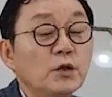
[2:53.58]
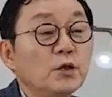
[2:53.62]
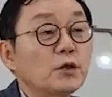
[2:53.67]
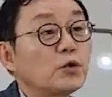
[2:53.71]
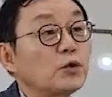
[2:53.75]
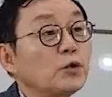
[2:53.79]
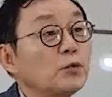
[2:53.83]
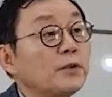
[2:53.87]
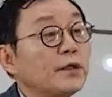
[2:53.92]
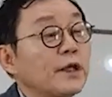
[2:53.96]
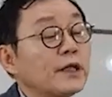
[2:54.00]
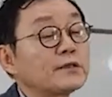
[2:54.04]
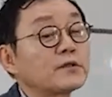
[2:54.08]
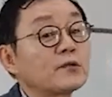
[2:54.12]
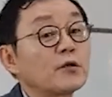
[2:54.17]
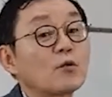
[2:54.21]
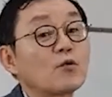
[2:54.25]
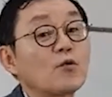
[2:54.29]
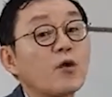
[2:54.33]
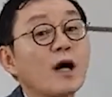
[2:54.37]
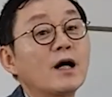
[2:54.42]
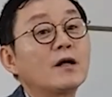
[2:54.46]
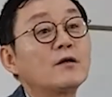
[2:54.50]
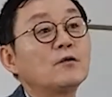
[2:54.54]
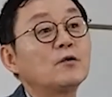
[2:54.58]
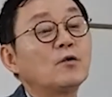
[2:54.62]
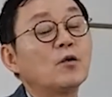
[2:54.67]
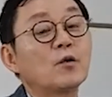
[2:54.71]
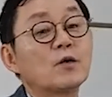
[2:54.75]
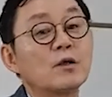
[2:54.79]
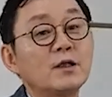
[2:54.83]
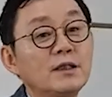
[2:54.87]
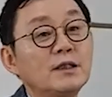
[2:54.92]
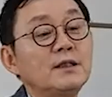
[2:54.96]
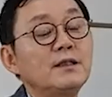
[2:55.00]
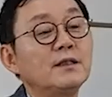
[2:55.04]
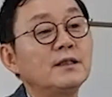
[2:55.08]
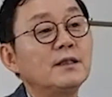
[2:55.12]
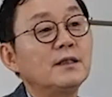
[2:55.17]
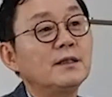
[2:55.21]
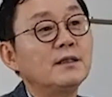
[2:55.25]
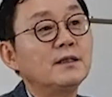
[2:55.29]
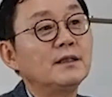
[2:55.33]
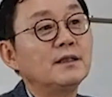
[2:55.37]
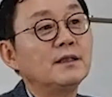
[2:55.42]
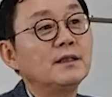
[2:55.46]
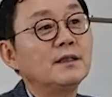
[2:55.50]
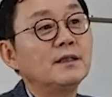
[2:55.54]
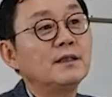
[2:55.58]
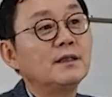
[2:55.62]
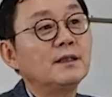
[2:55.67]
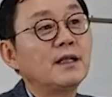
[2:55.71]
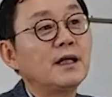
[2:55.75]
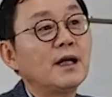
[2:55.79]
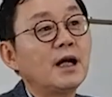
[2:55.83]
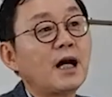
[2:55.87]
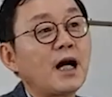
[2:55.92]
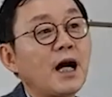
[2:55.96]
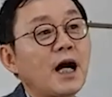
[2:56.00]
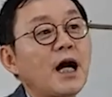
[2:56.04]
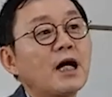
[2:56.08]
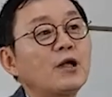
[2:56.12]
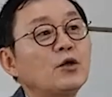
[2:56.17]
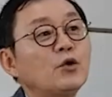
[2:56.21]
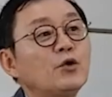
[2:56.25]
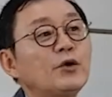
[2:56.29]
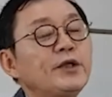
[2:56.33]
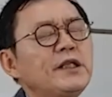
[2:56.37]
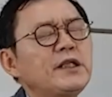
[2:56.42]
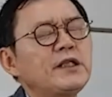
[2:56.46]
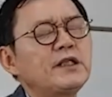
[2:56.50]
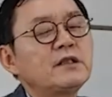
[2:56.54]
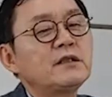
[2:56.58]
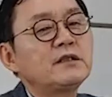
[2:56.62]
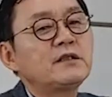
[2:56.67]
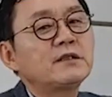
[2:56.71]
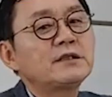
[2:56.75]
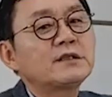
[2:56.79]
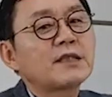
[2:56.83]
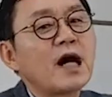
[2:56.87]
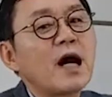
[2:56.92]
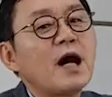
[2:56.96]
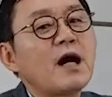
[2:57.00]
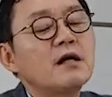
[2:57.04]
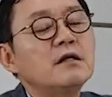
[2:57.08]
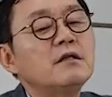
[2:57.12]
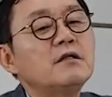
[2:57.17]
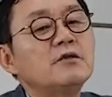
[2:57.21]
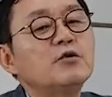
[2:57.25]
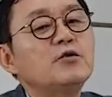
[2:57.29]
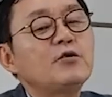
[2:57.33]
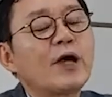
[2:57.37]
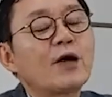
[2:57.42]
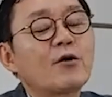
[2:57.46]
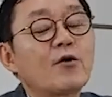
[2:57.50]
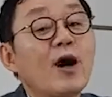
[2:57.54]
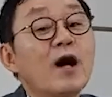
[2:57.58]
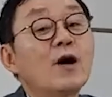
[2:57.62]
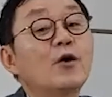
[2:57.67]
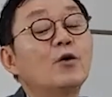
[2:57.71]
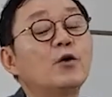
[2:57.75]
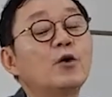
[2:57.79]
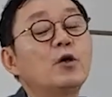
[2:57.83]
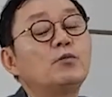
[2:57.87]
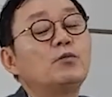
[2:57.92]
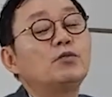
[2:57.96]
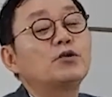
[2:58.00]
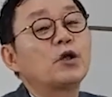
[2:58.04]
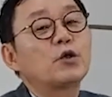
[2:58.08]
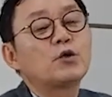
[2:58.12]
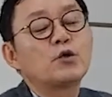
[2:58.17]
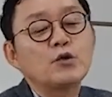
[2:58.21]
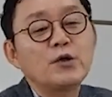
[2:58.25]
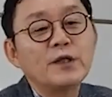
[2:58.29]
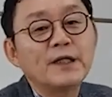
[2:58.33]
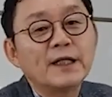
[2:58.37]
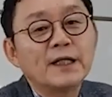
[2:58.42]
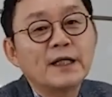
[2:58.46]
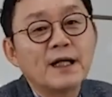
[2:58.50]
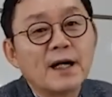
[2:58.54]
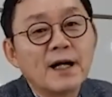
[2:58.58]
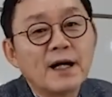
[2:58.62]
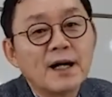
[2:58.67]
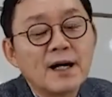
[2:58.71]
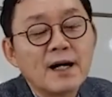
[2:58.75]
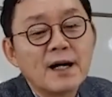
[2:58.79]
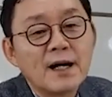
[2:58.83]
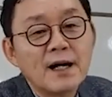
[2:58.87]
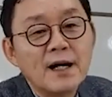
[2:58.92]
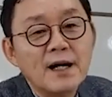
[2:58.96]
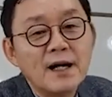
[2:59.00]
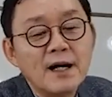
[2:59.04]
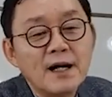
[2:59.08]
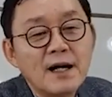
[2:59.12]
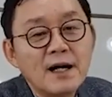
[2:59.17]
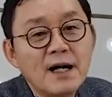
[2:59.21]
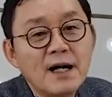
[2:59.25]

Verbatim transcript: 유튜브에서 광고를 하루 이틀 사흘 후에 광고를 붙여주니까